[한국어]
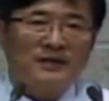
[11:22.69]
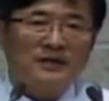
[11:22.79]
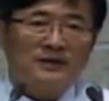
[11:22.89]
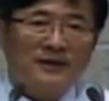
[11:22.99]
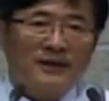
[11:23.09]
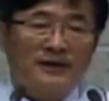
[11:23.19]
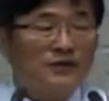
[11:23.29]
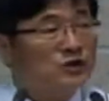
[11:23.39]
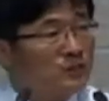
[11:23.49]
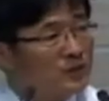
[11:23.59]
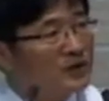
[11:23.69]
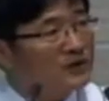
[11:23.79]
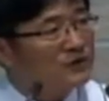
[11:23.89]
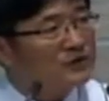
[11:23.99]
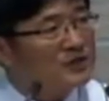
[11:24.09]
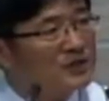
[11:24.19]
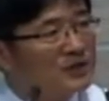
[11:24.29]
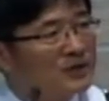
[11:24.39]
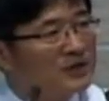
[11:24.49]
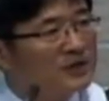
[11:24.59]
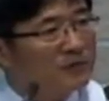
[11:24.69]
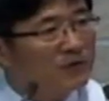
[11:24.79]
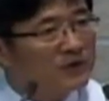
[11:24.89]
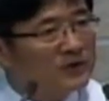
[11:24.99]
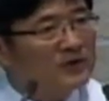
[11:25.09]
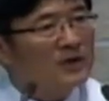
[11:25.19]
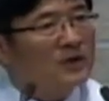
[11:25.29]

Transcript: 그 나라를 점령한 것이기 때문에 끊임없는